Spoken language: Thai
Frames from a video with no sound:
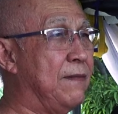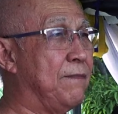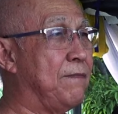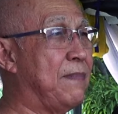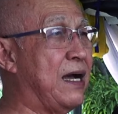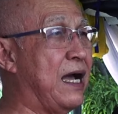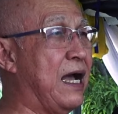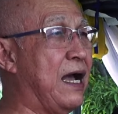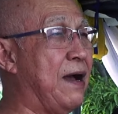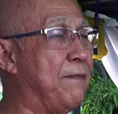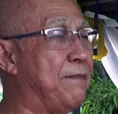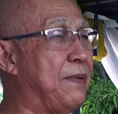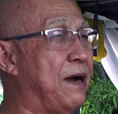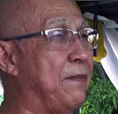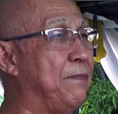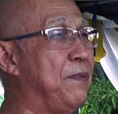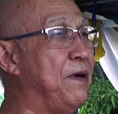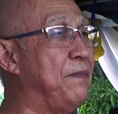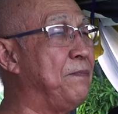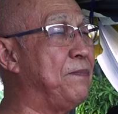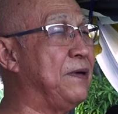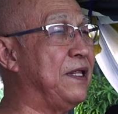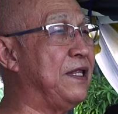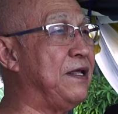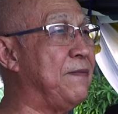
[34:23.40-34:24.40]
มาประพฤ
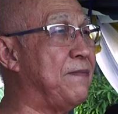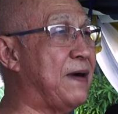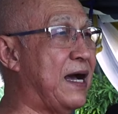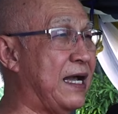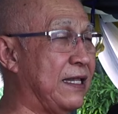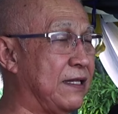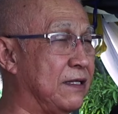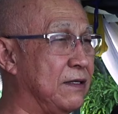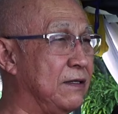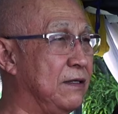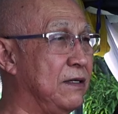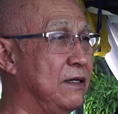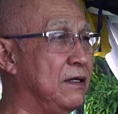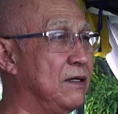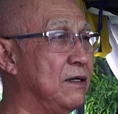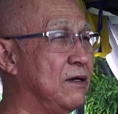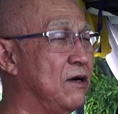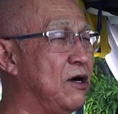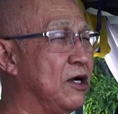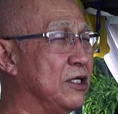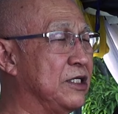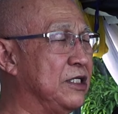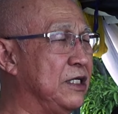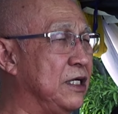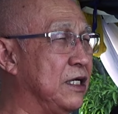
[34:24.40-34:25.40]
ติปฏิบัติก็
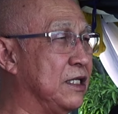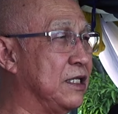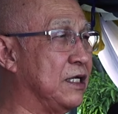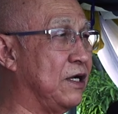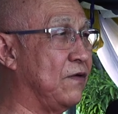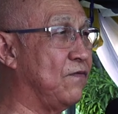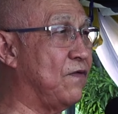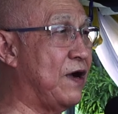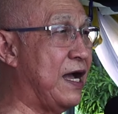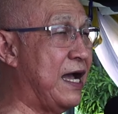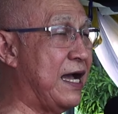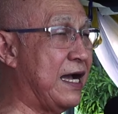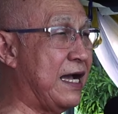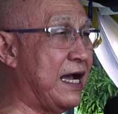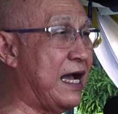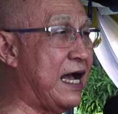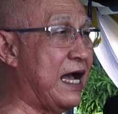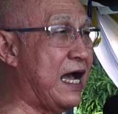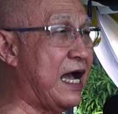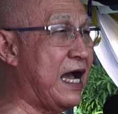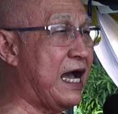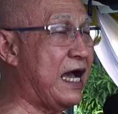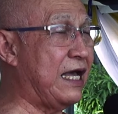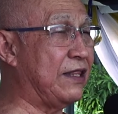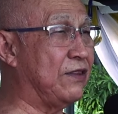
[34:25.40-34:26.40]
เชื่อเถิดว่า
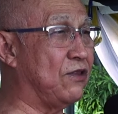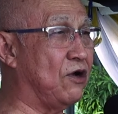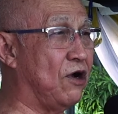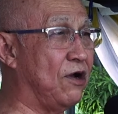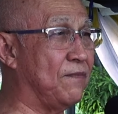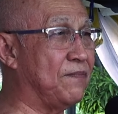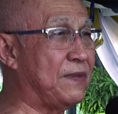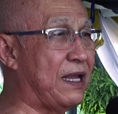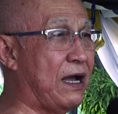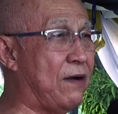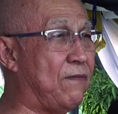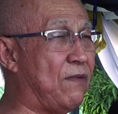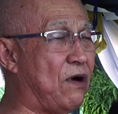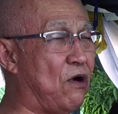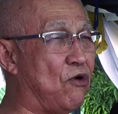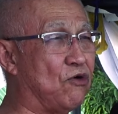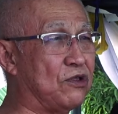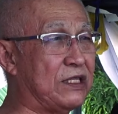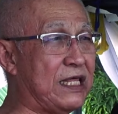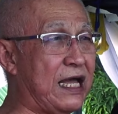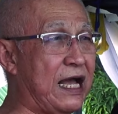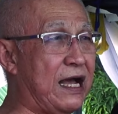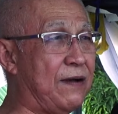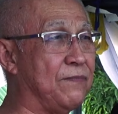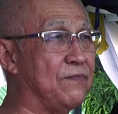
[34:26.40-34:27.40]
การน้อมนำเอา
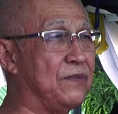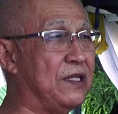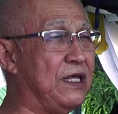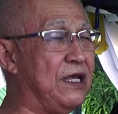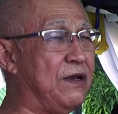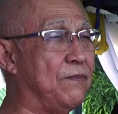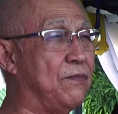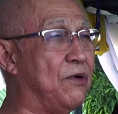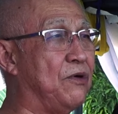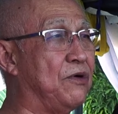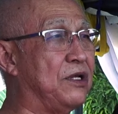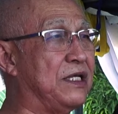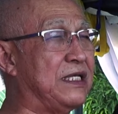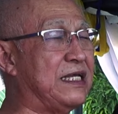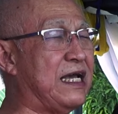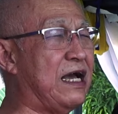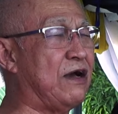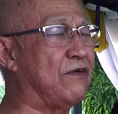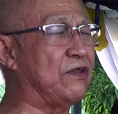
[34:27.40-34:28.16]
ธรรมที่พระพุทธเจ้า